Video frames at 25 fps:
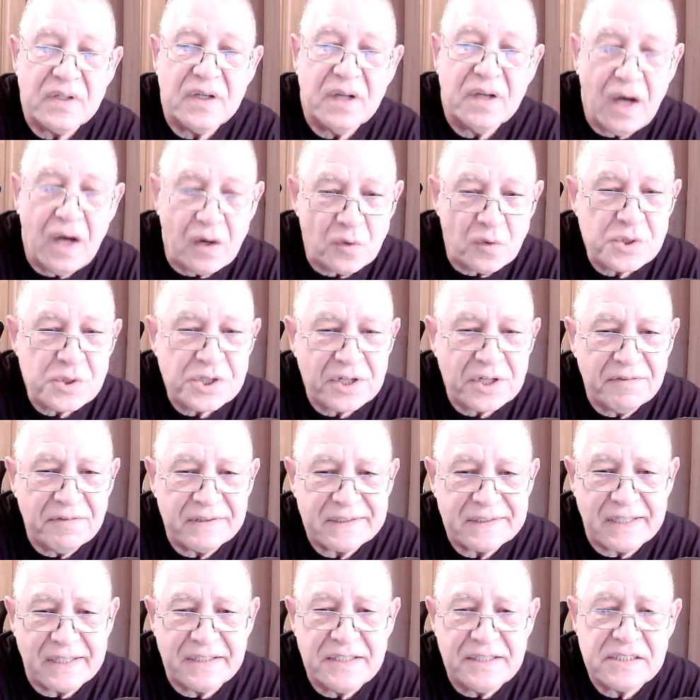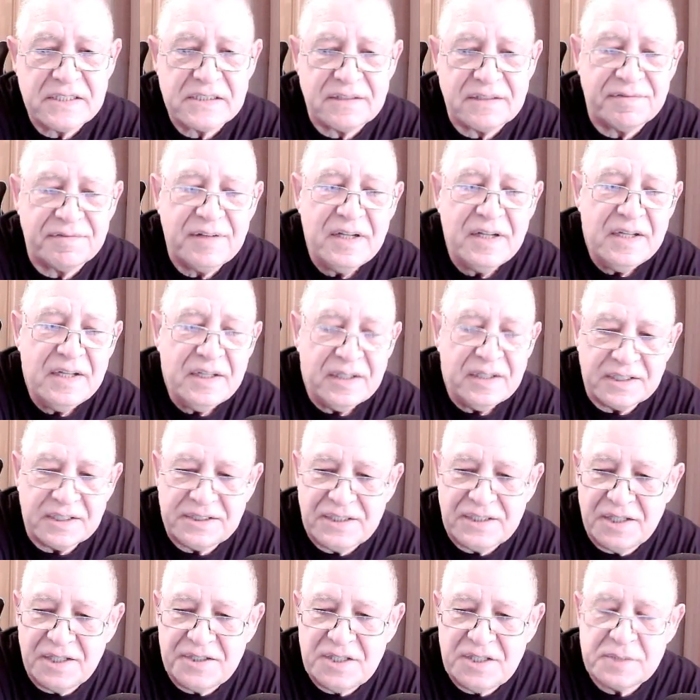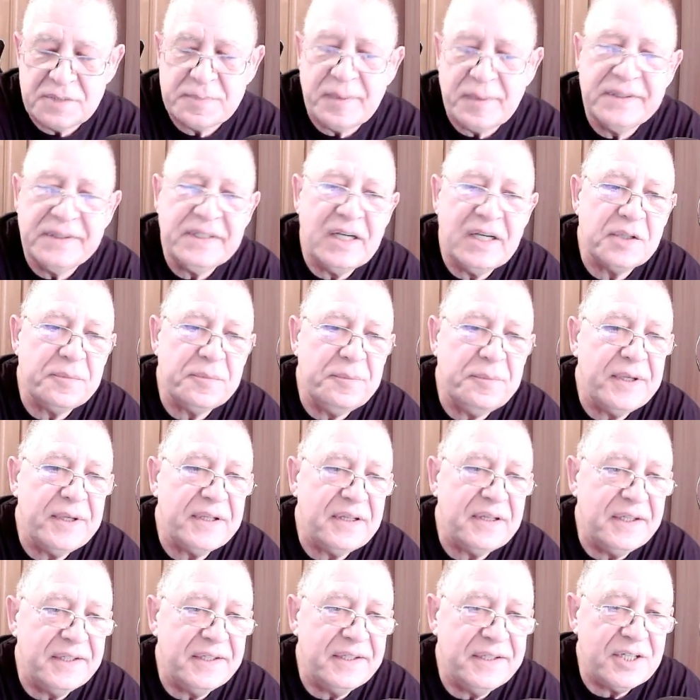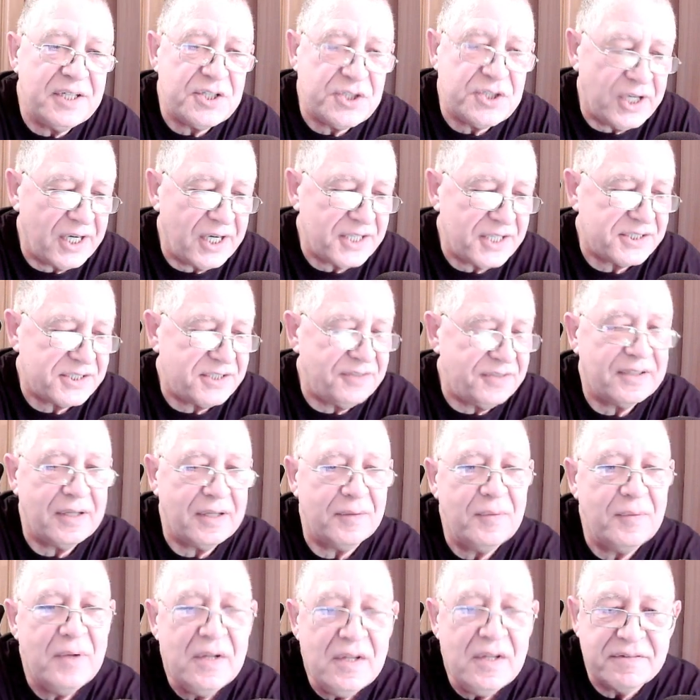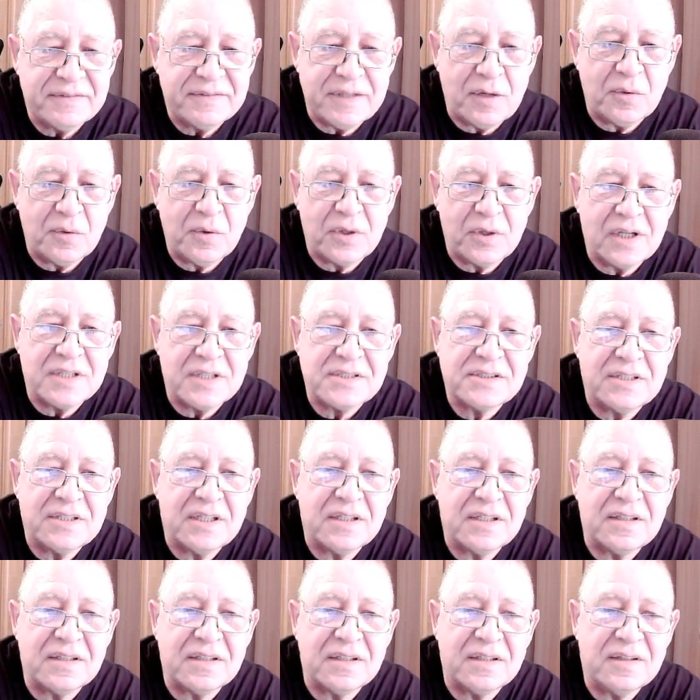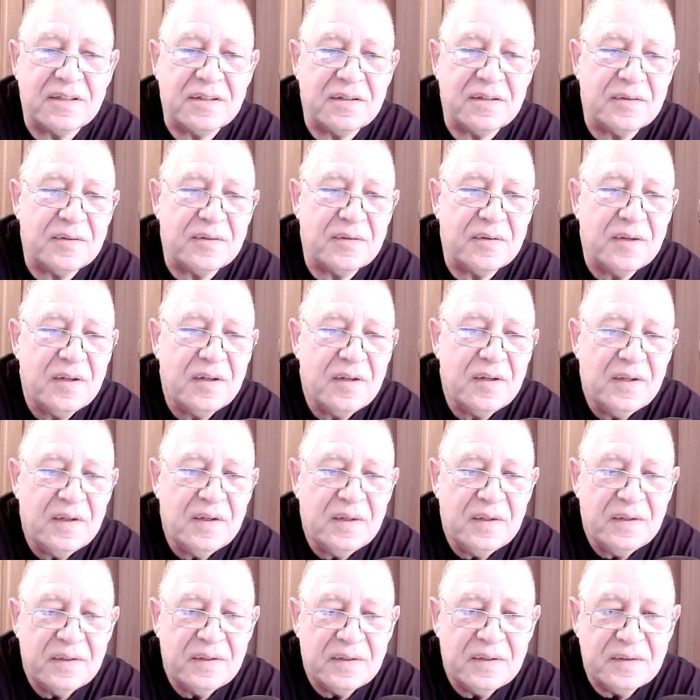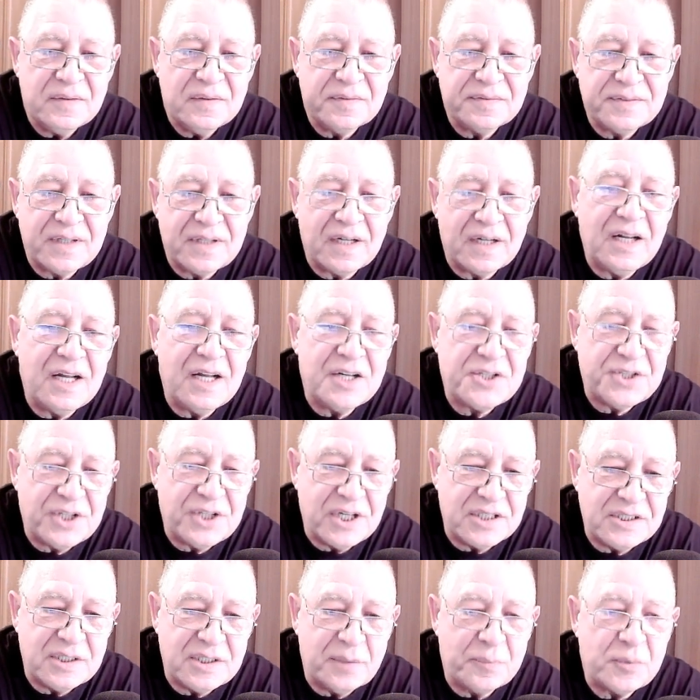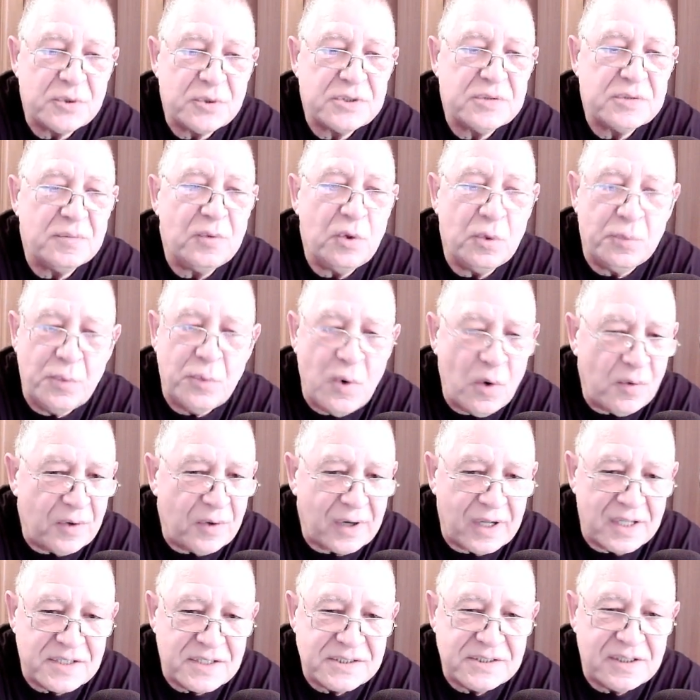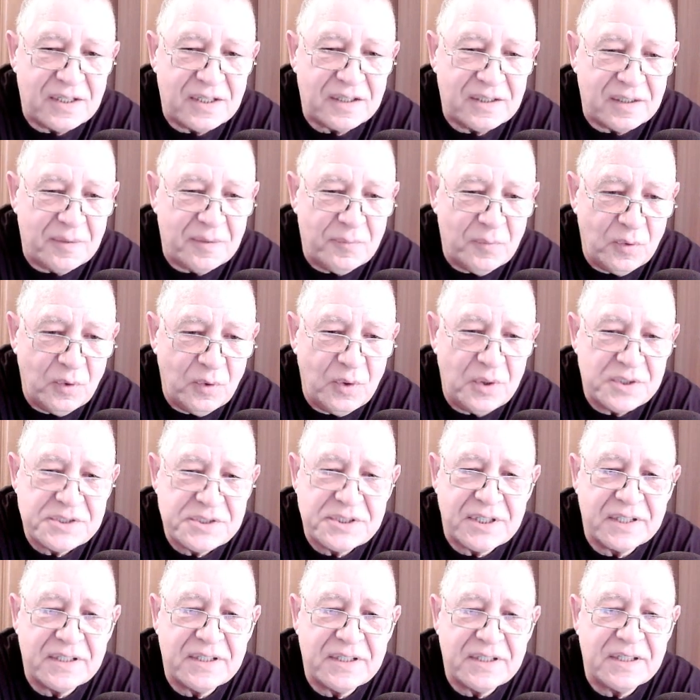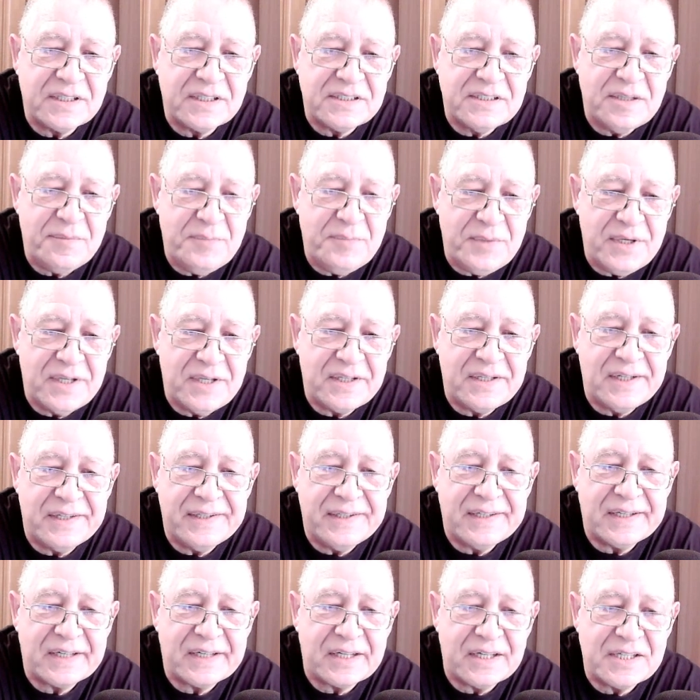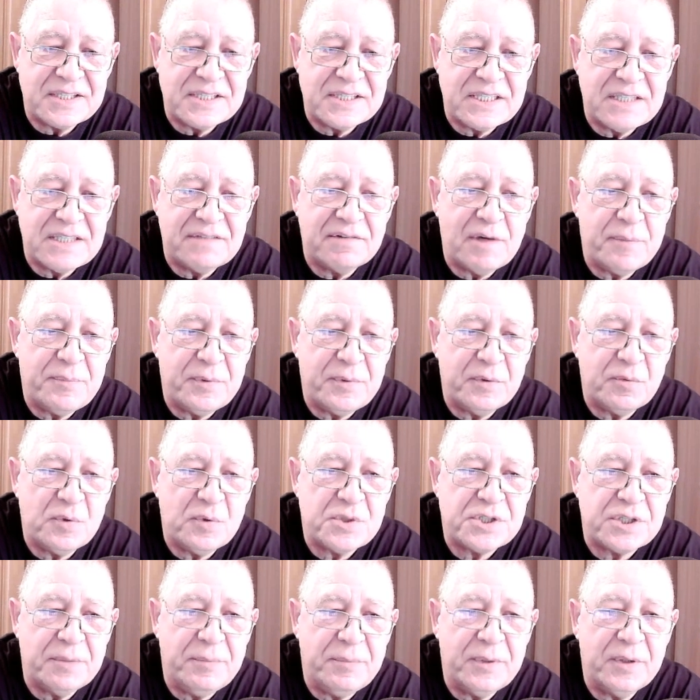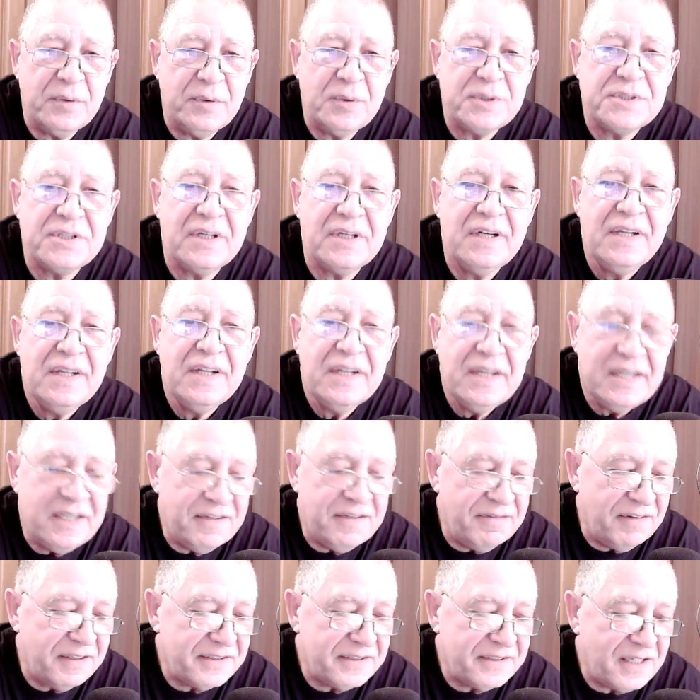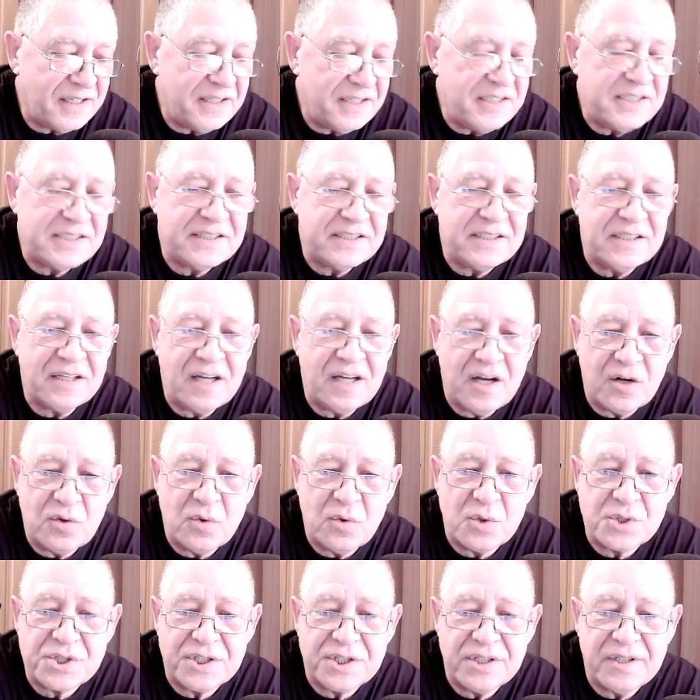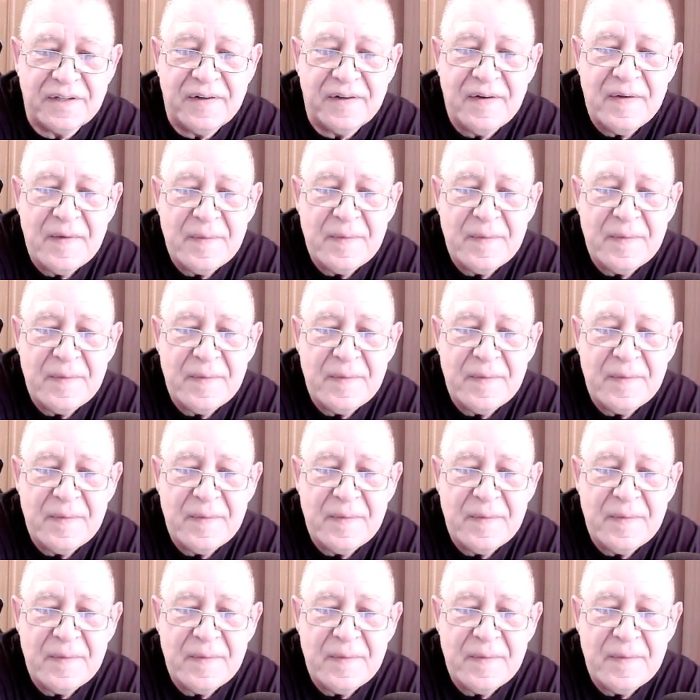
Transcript: хороших волторнистов, где они исполняют медленные части, там, второй концерт, э, вторая часть, допустим, любого концерта Моцарта, где медленная, красивая, певучая мелодия, и волторнисты хорошие, э,